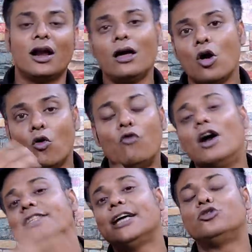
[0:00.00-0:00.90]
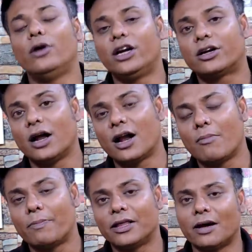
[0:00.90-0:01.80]
কালার ওভার স্যাচুরেটেড কালার
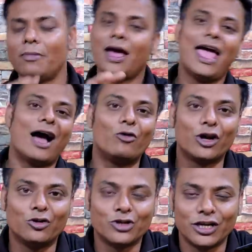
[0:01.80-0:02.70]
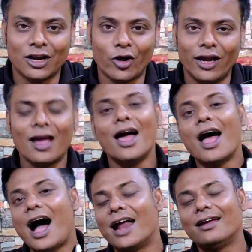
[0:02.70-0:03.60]
আমরা পেতাম এখন কিন্তু সেটা নয়
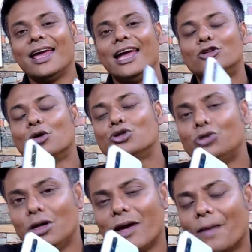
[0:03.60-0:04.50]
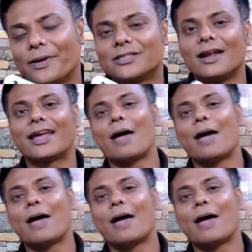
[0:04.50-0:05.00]
আর এই চৌষট্টি মেগাপিক্সেলের